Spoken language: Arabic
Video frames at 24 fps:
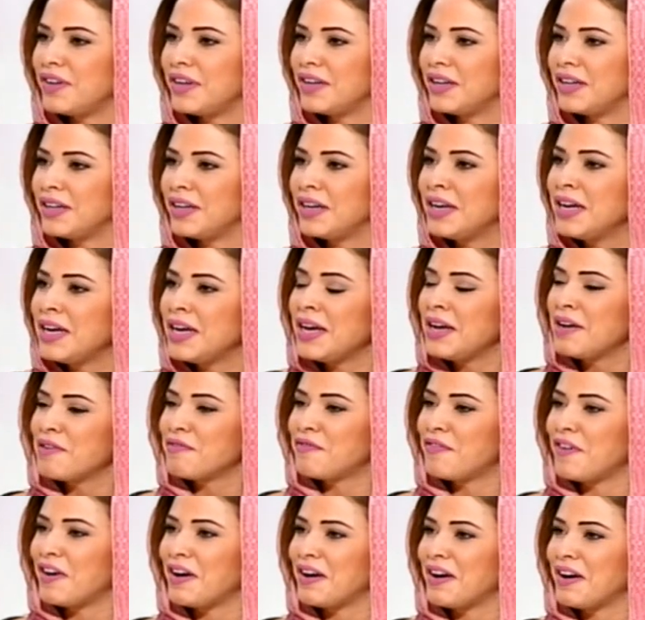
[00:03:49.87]
آه،
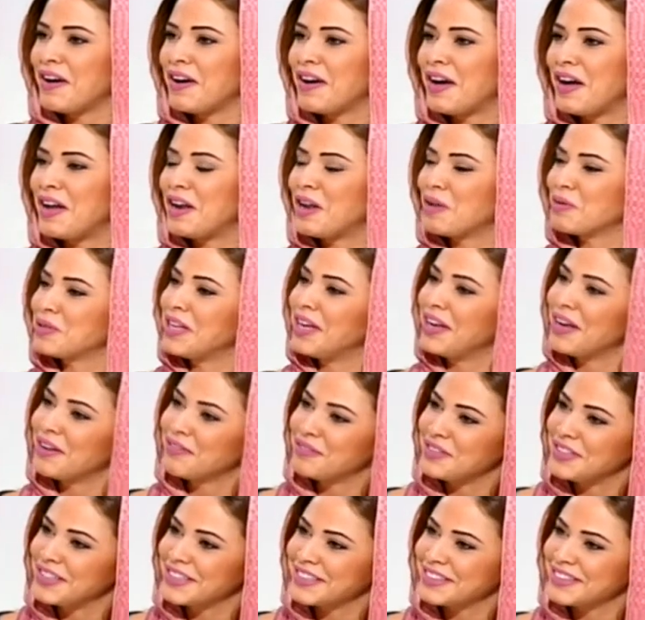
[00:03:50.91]
فأهلا وسهلا
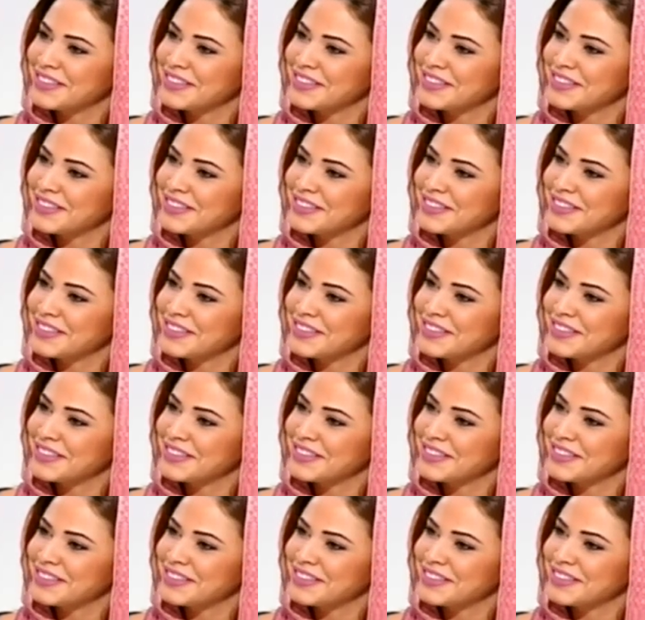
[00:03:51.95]
فيك